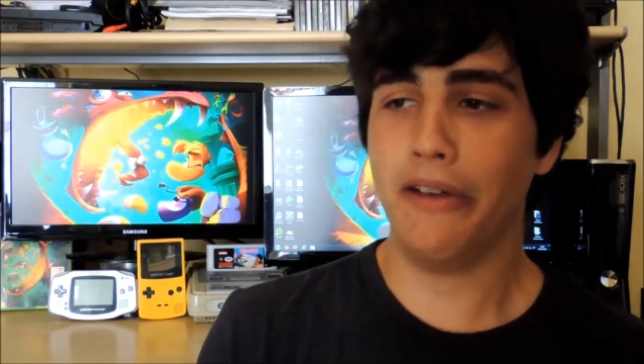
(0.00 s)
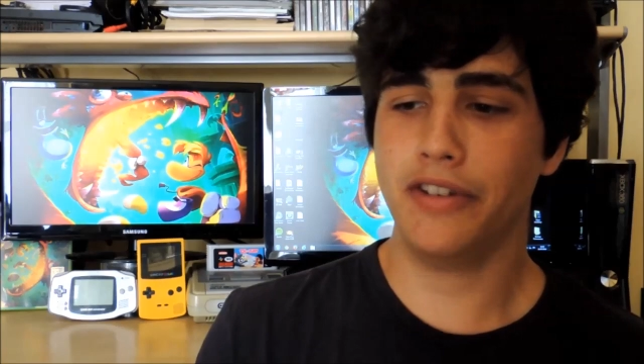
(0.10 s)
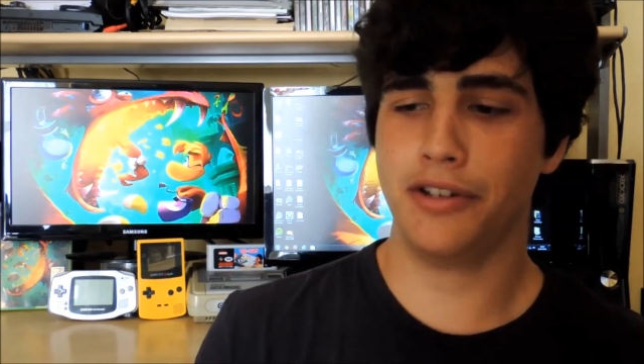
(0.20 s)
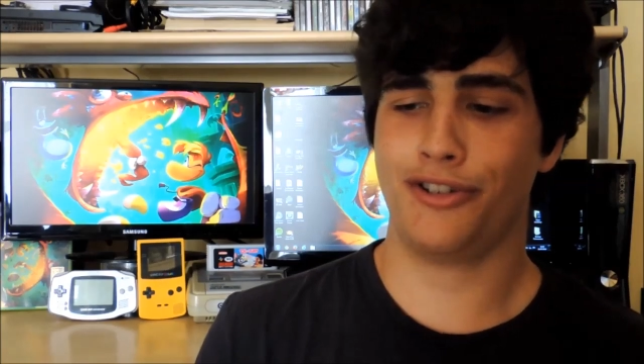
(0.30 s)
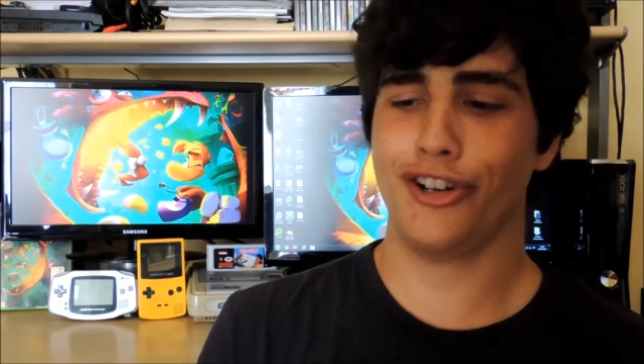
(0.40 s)
ma
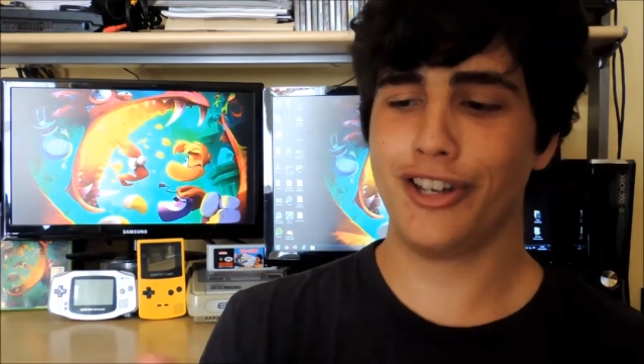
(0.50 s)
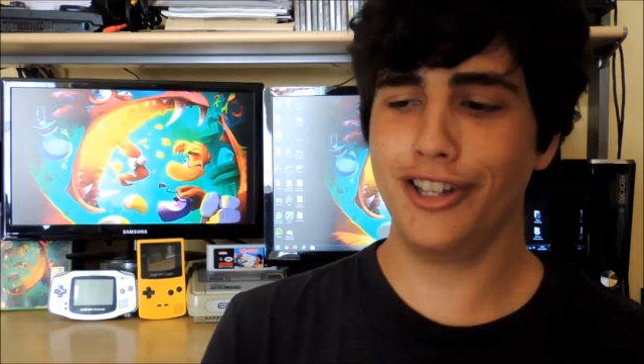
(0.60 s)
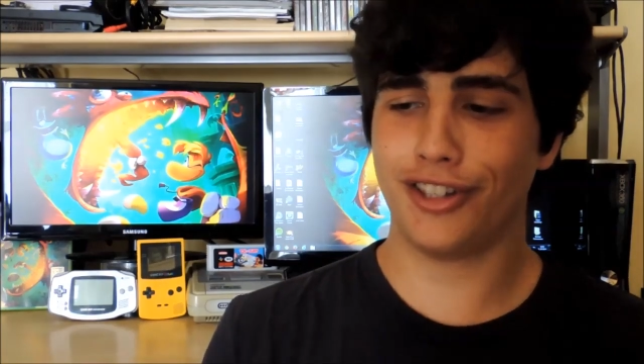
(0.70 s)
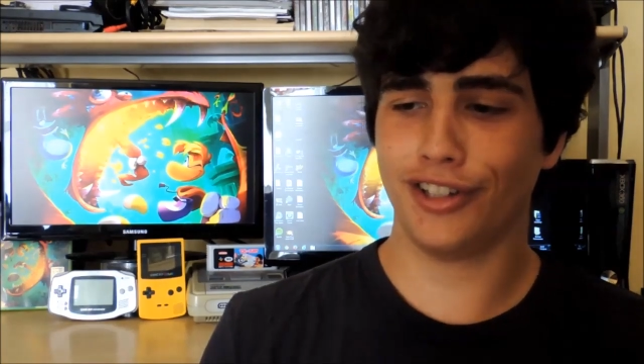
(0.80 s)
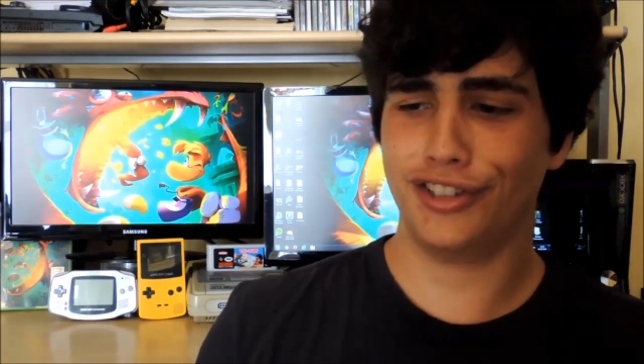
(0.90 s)
i
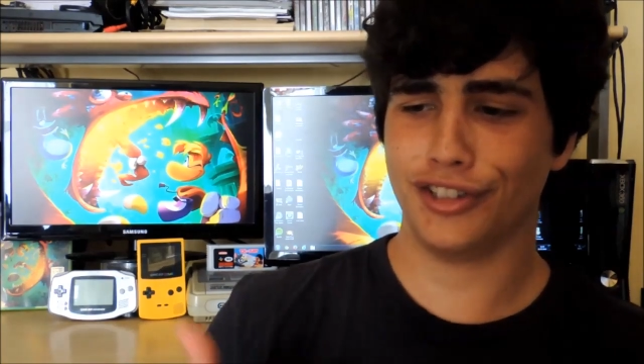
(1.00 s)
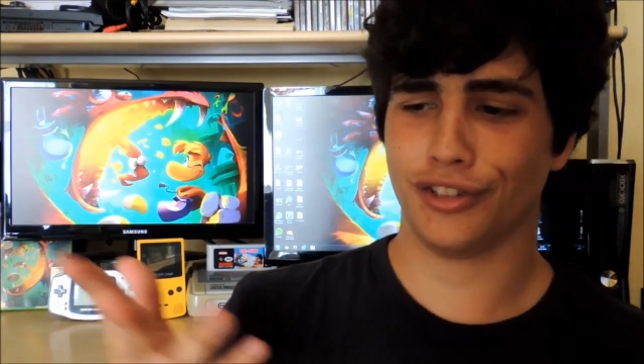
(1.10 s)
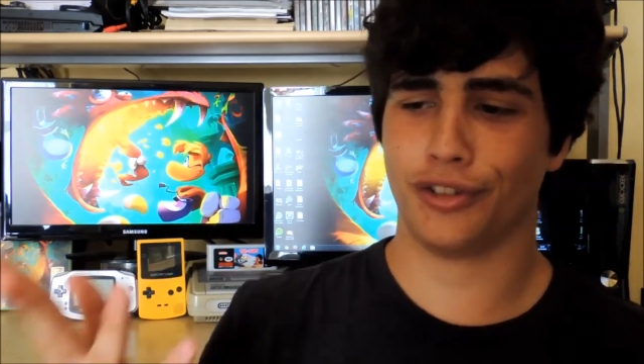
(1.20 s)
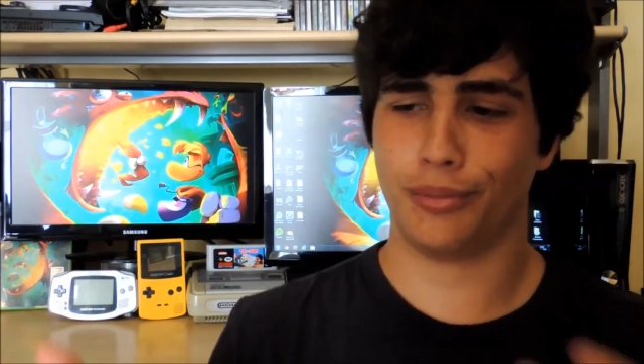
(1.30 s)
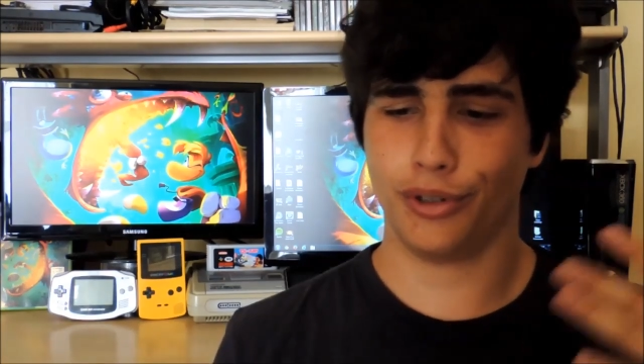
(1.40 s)
videogiochi in 3D
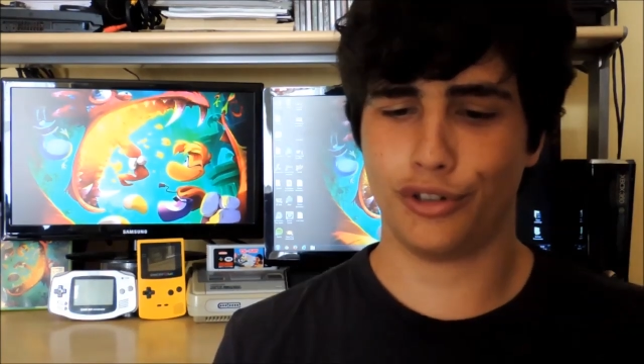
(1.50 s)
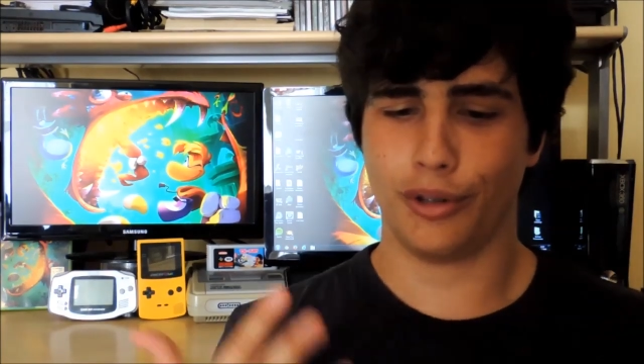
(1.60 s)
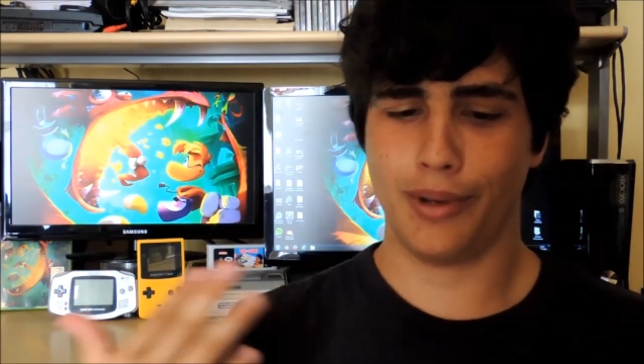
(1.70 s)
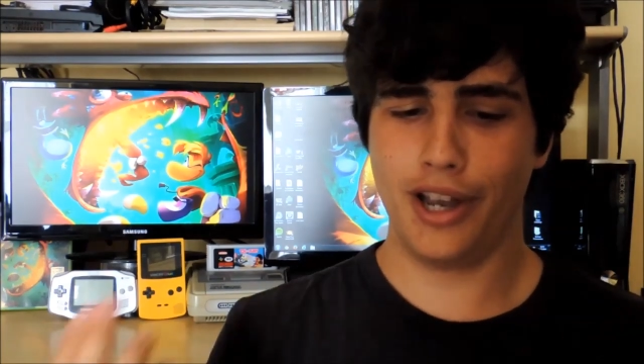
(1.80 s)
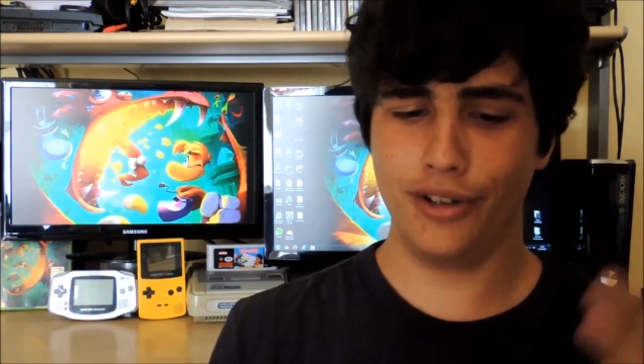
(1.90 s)
sono
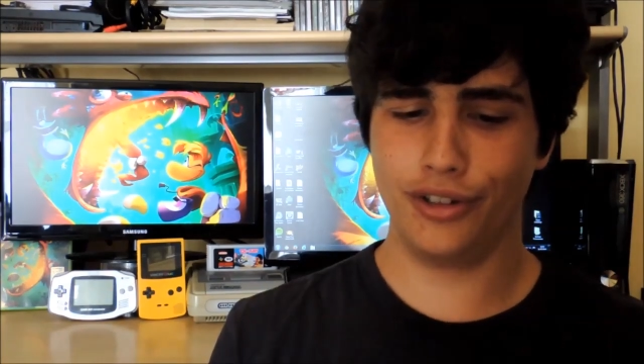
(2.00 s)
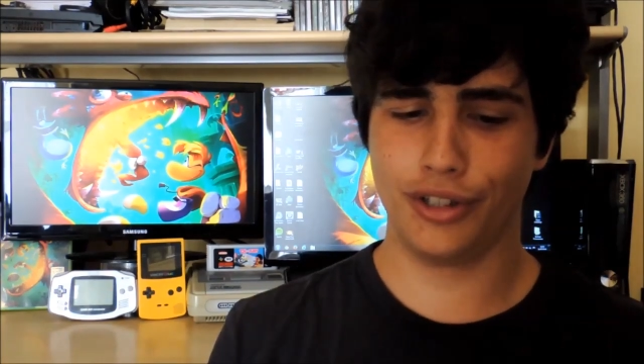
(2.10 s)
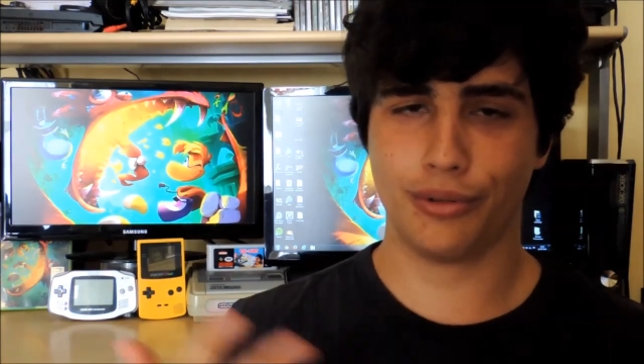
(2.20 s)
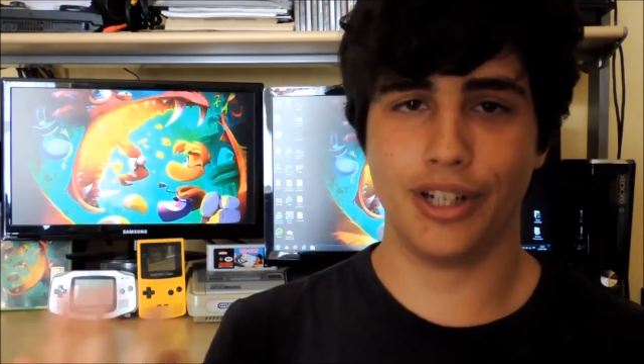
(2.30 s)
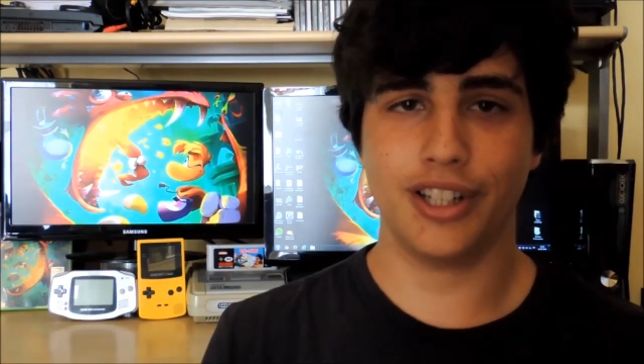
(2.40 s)
molto meglio
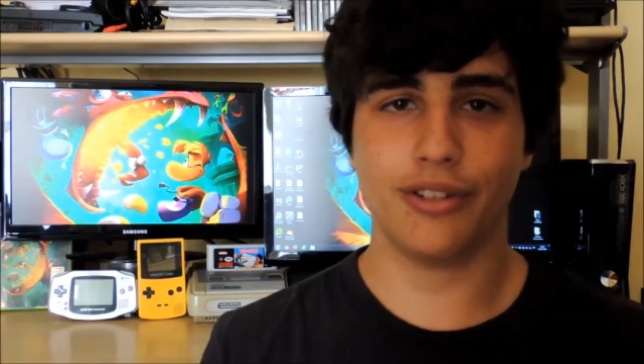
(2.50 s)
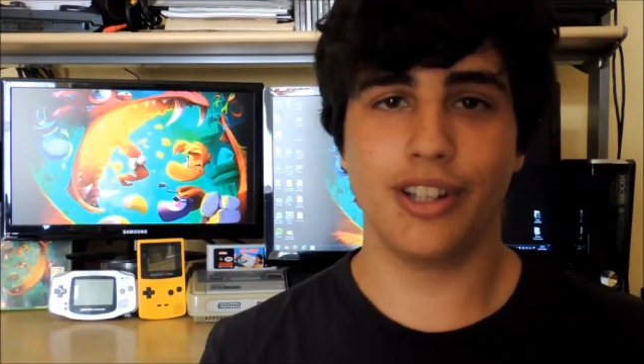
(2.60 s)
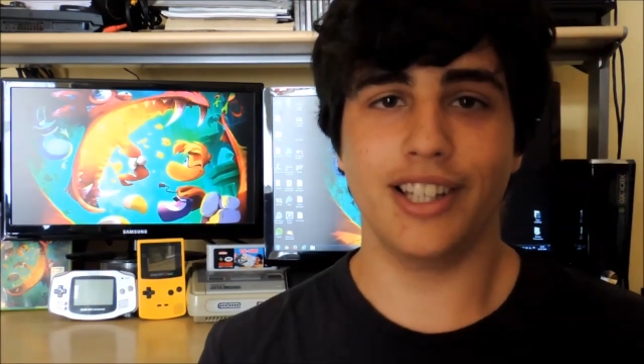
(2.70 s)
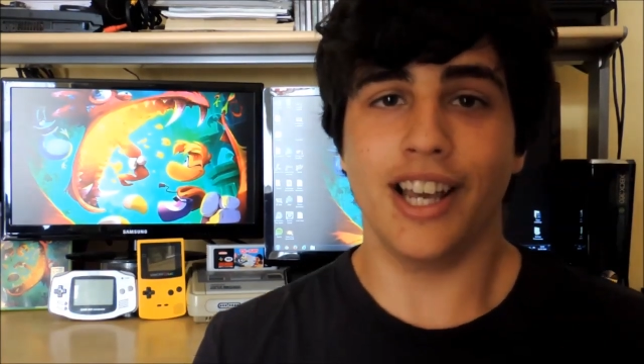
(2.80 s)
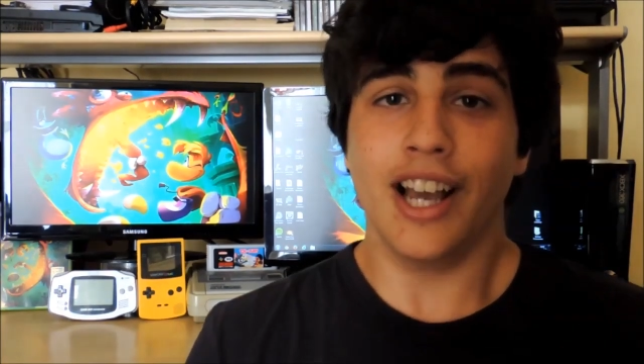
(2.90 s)
di quelli in
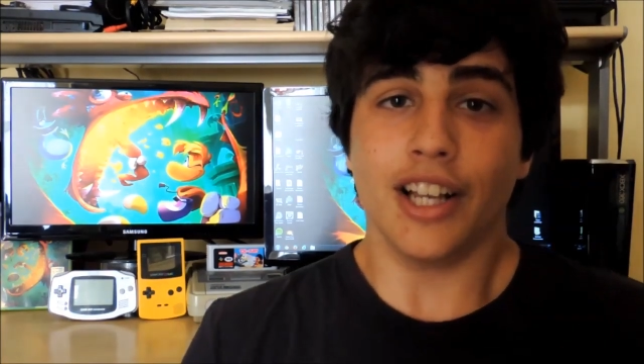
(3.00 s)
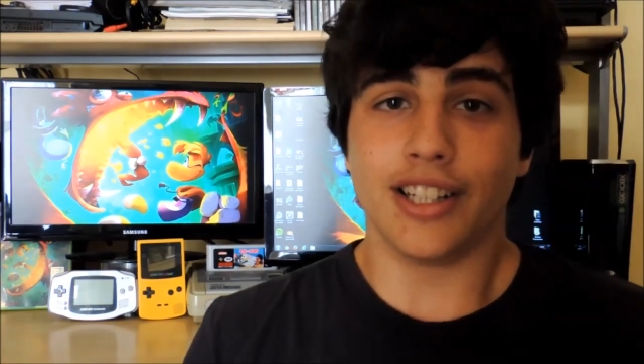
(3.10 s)
2D.